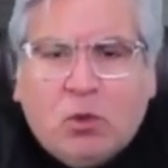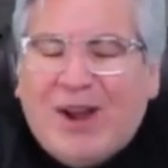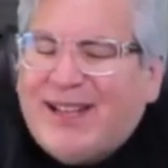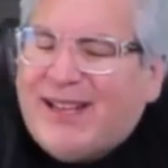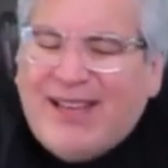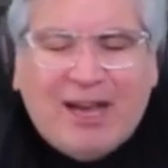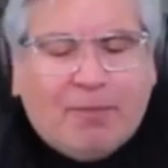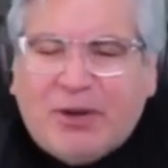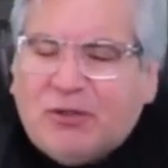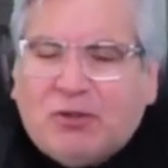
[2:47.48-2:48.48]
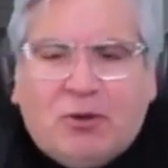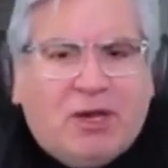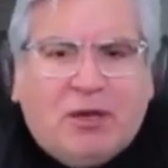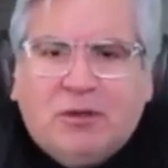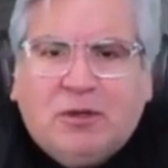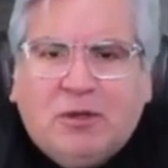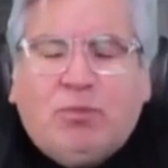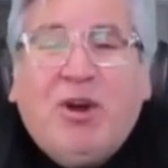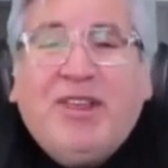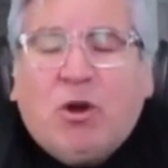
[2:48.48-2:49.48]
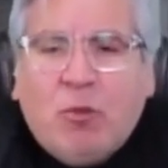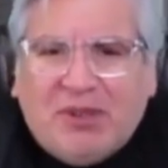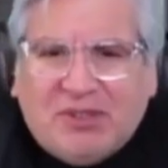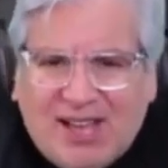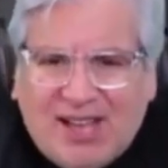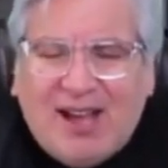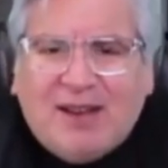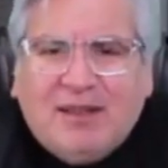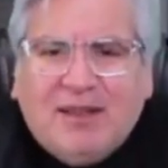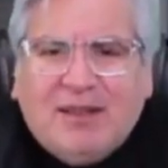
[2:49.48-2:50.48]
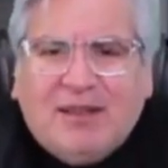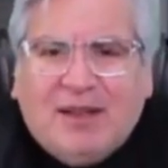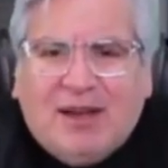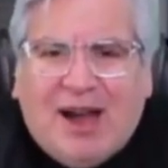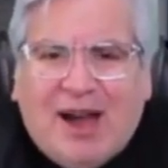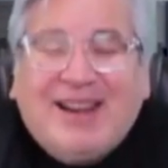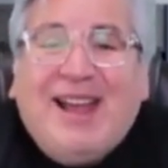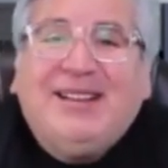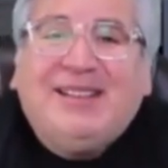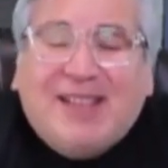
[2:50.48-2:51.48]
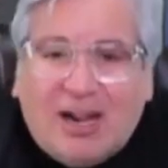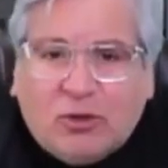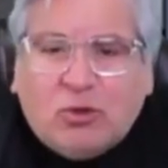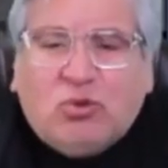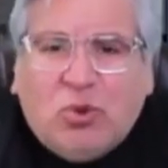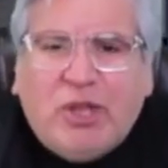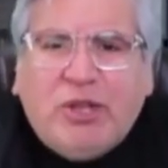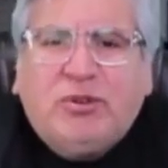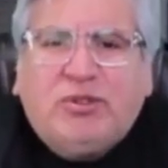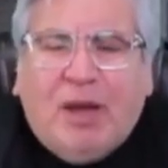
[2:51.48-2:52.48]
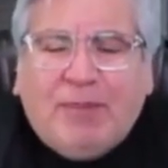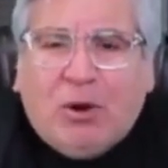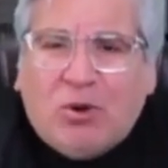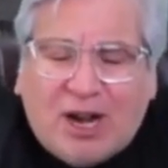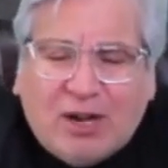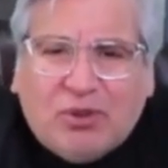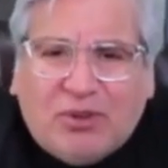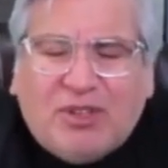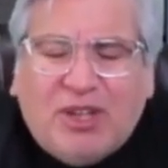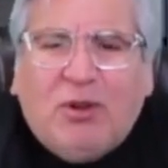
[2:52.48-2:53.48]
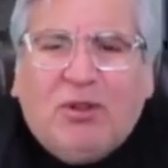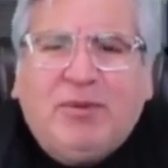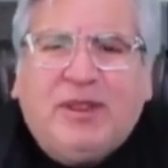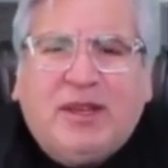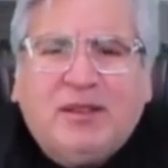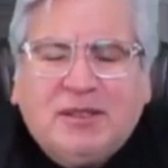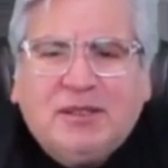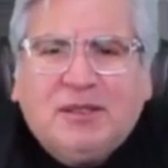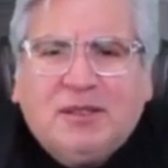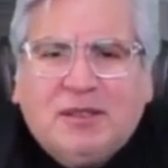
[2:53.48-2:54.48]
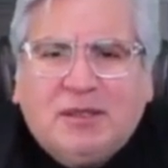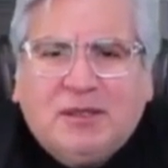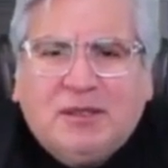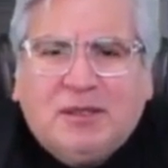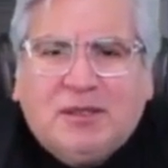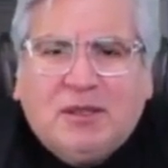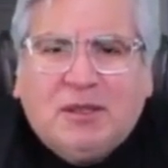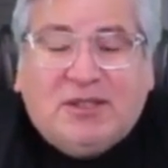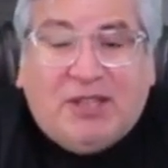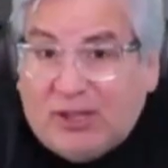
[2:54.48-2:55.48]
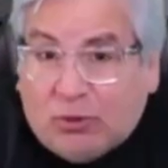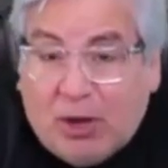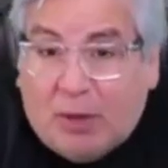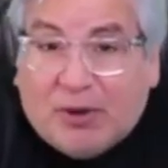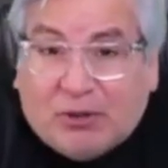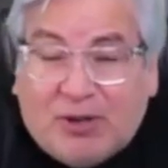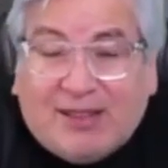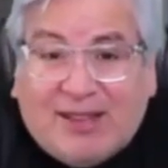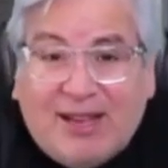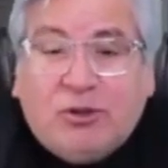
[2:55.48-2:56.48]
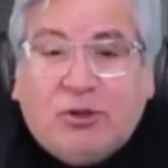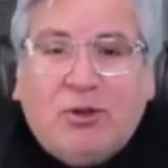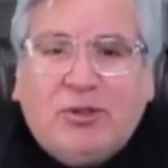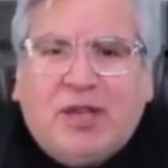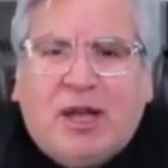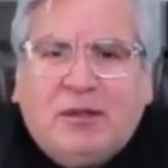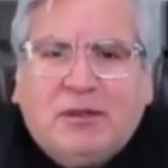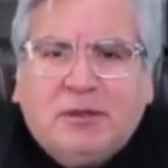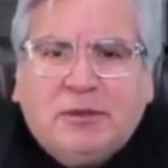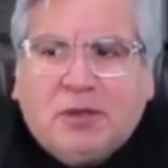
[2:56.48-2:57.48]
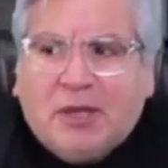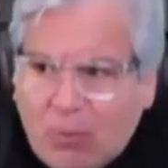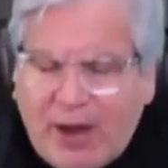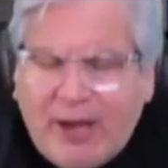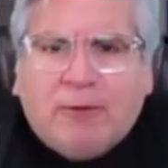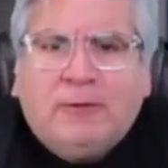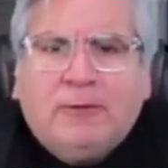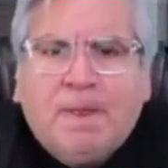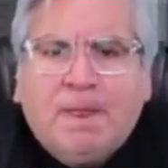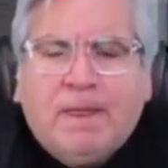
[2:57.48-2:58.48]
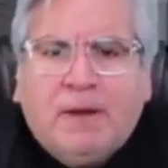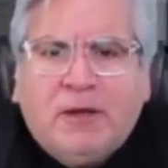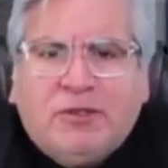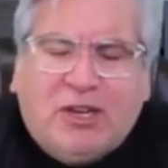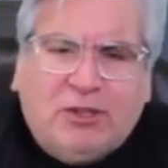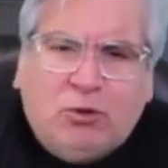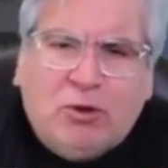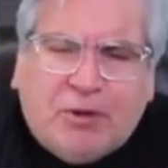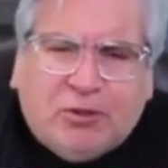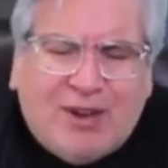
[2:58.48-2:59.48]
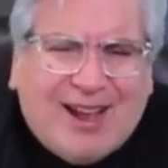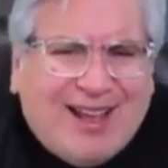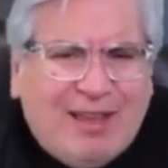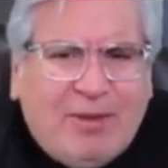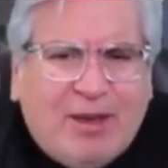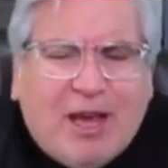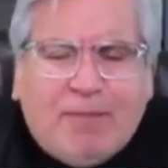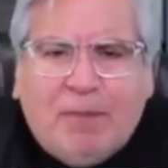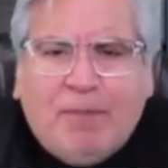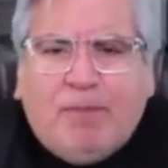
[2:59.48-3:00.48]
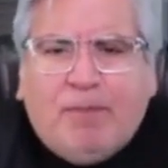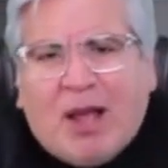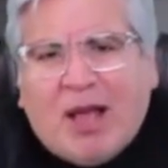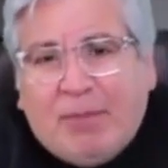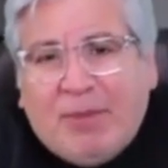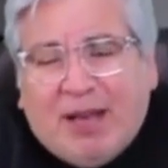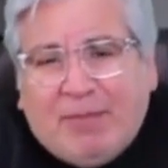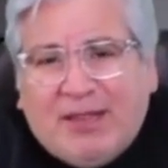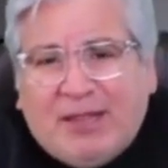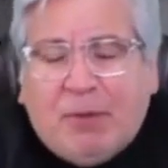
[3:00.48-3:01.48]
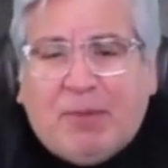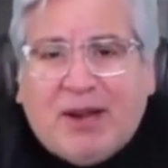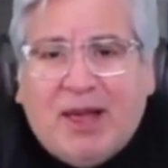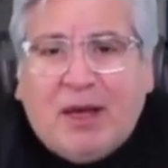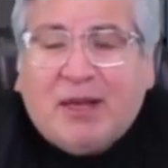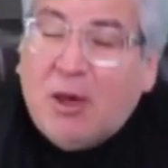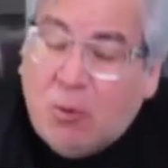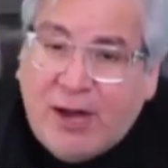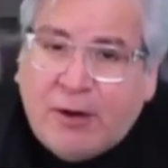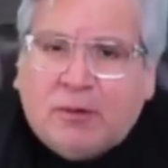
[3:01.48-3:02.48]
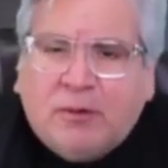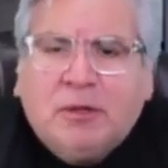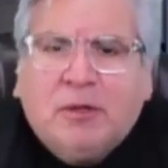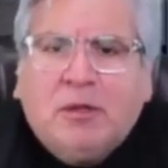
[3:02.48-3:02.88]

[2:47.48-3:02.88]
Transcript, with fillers: cualquier persona puede comenzar a realizar sus sueños y a mejorar su estilo de vida. Si eres una persona talentosa, qué bueno, si eres una persona académica, académicamente preparada, qué bueno.